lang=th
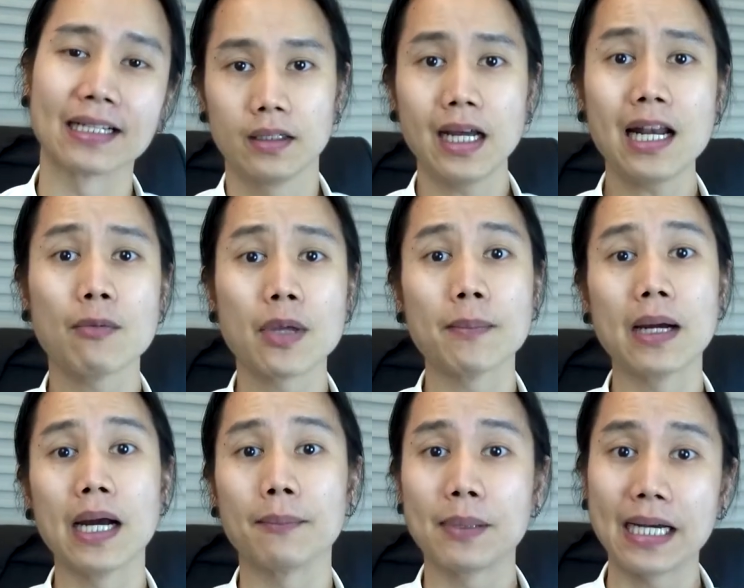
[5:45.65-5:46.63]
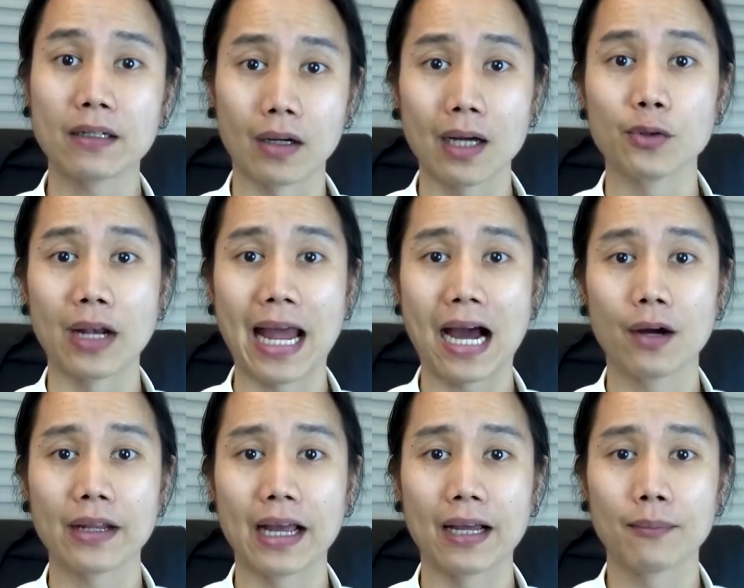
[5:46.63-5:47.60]
ถ้าเรามีเบอร์เพื่อนของเราอยู่แล้ว
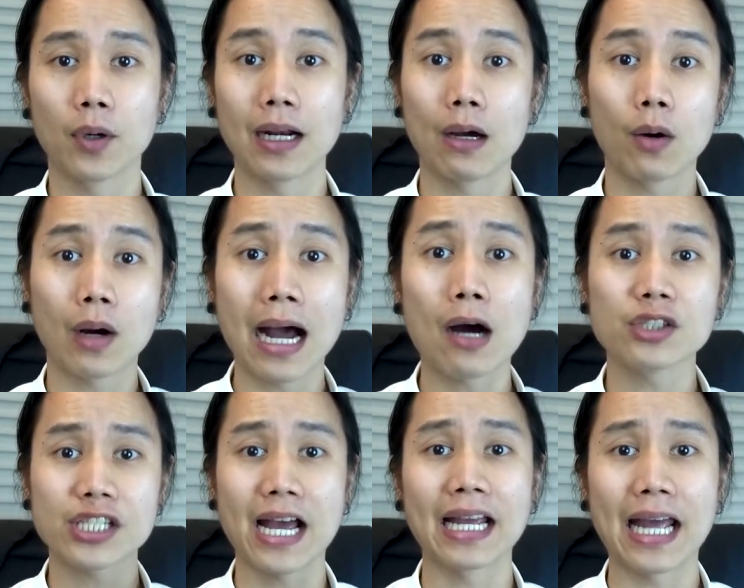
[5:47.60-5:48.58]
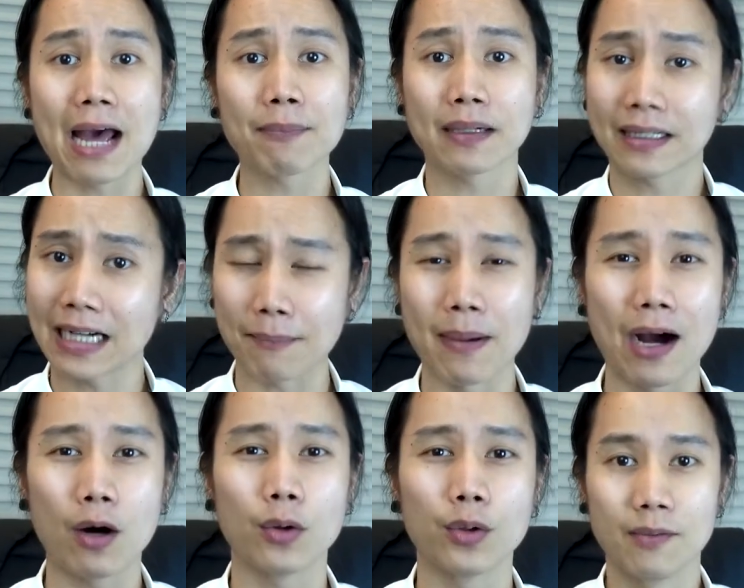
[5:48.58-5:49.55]
เนี่ยพอเราเข้าใช้แอป
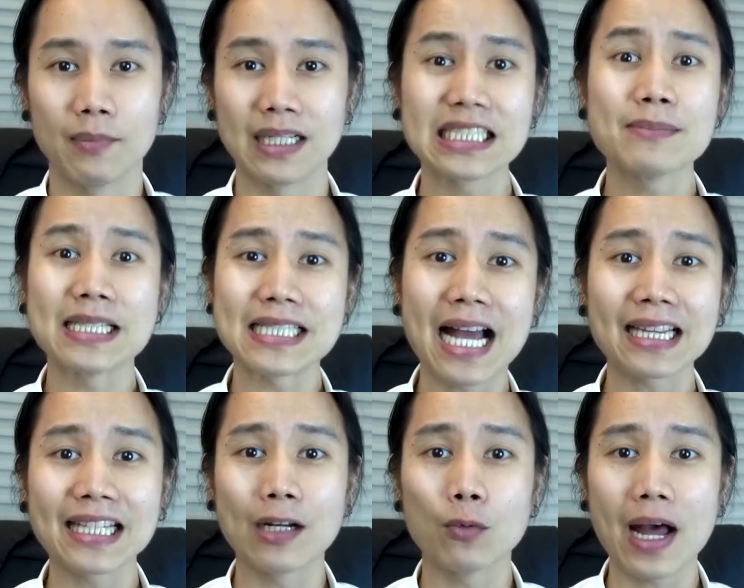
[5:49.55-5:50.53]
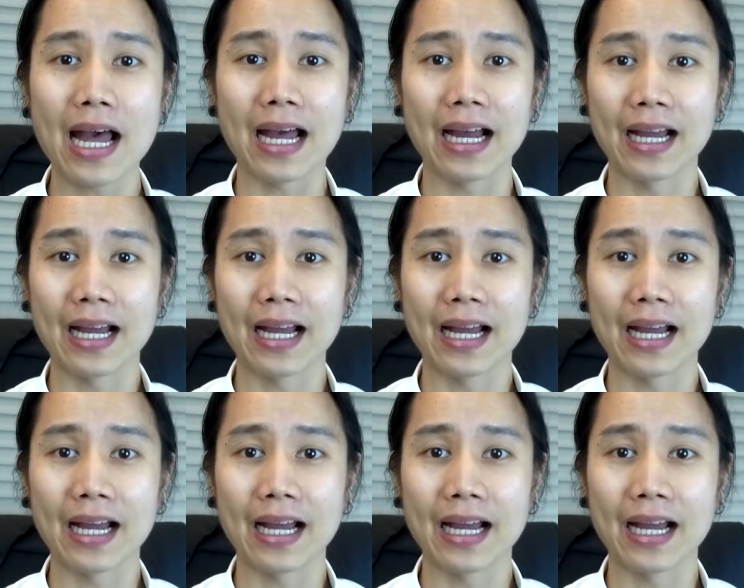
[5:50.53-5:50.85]
Clubhouse มันก็จะมีแจ้งเตือนว่า